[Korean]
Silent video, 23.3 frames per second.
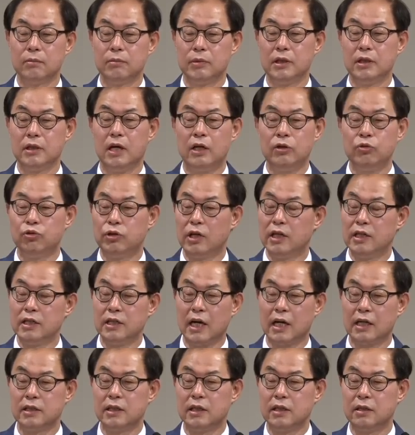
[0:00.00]
피가
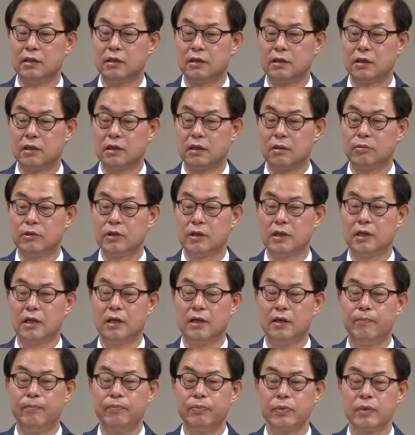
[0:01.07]
유대인이 아니에요. 그러다
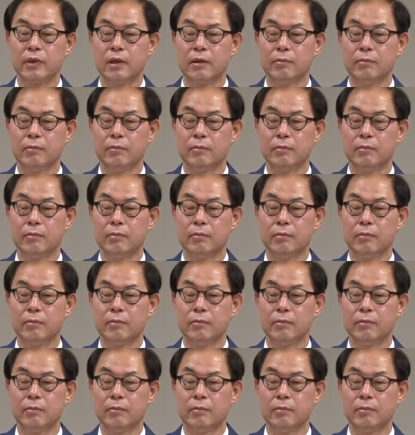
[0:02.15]
보니까